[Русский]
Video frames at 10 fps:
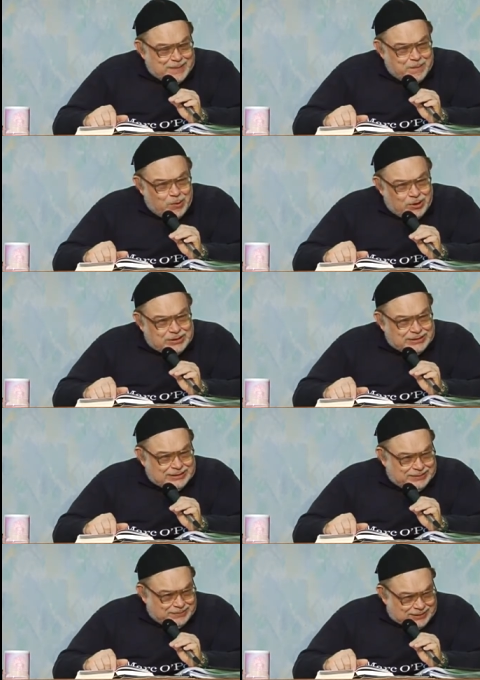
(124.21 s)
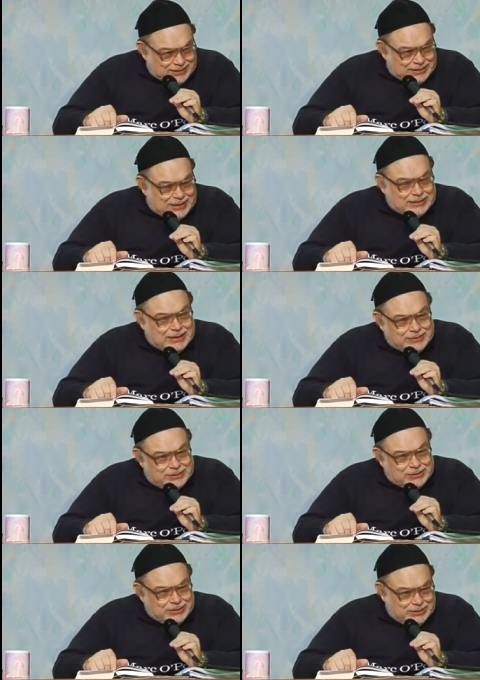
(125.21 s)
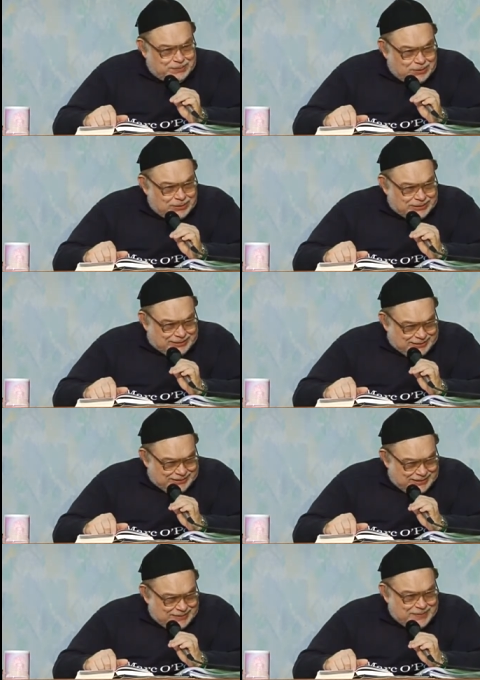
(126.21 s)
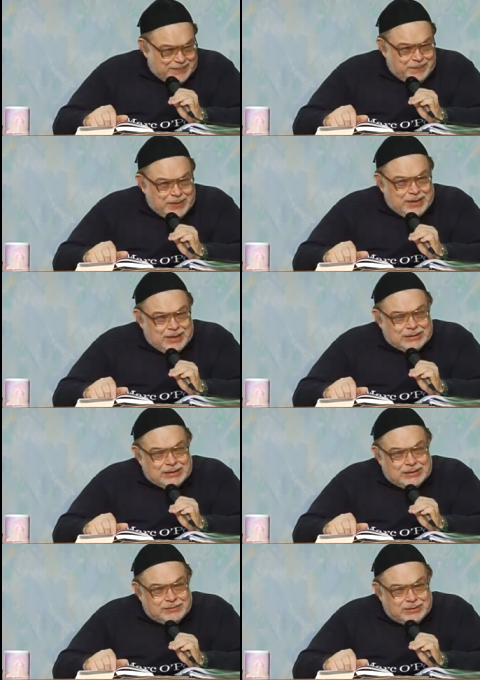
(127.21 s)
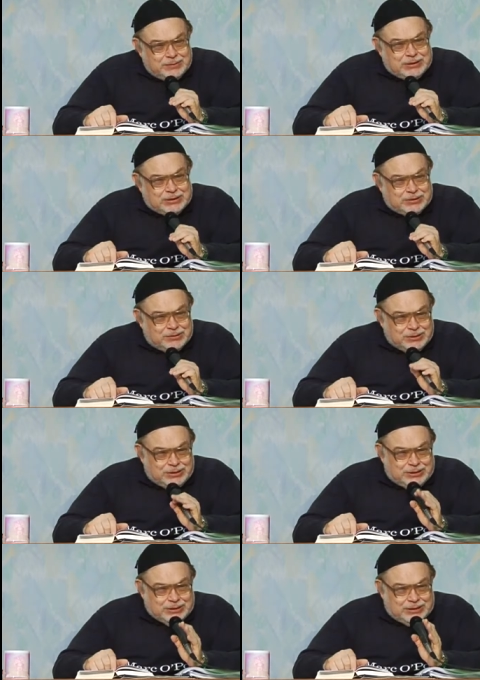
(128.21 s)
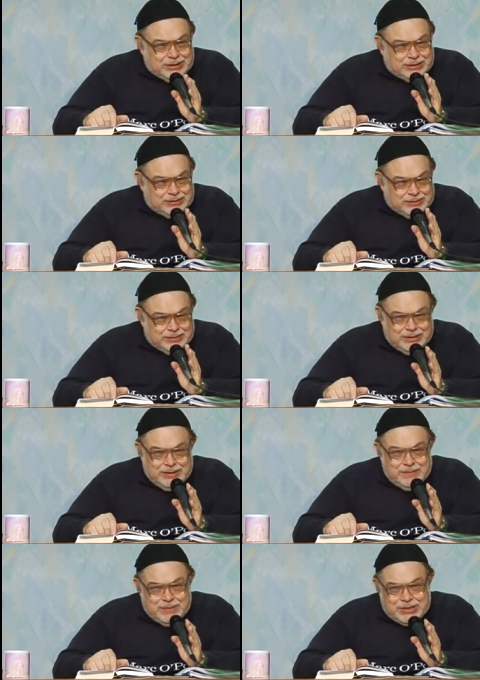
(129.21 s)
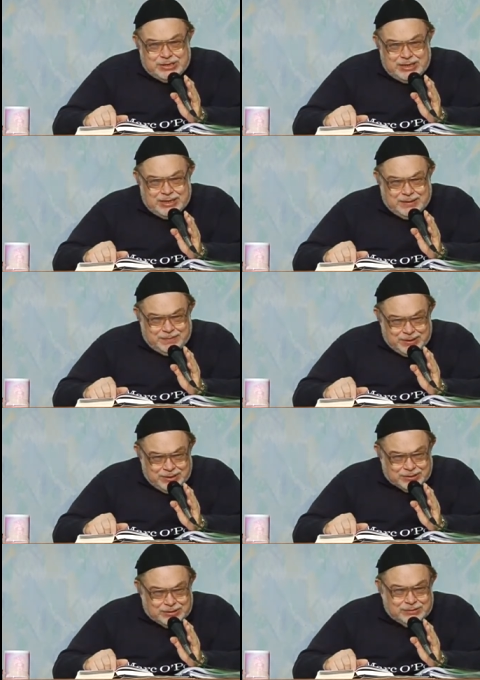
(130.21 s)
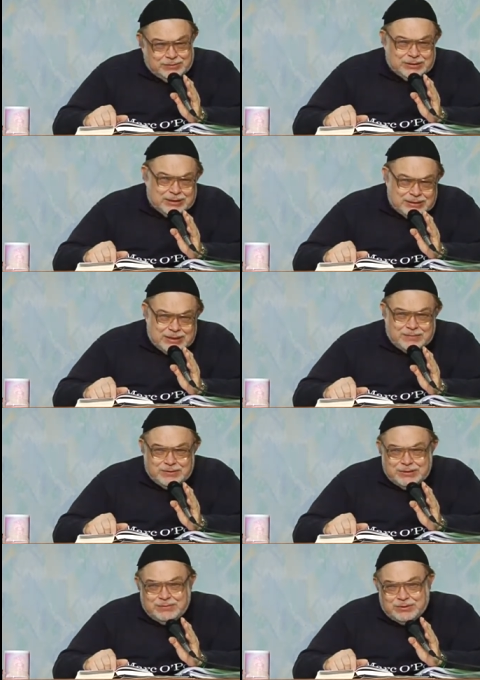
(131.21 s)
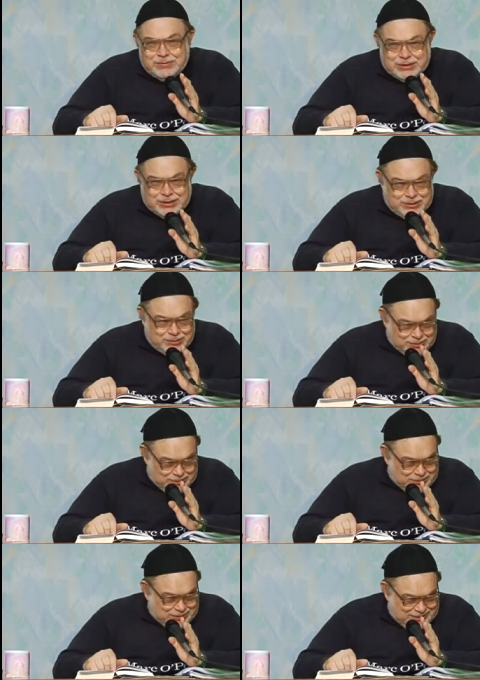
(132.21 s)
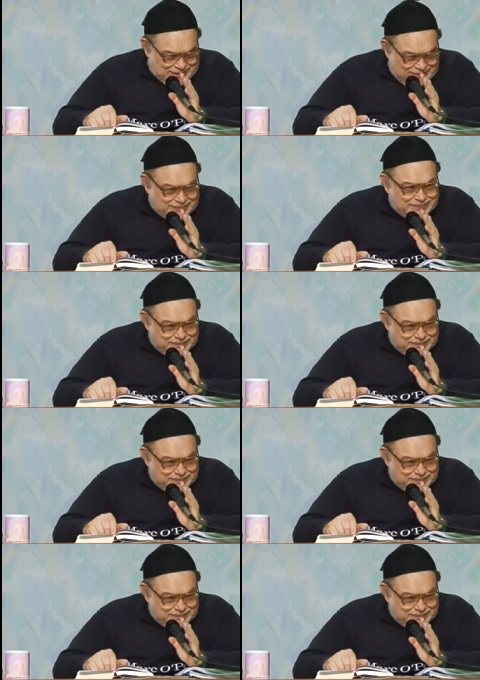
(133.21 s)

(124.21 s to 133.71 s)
Бог не изменен. Когда все исполнится, да, когда вообще закончится и царство Машиаха придет, вот тогда будем думать о другой Торе, да?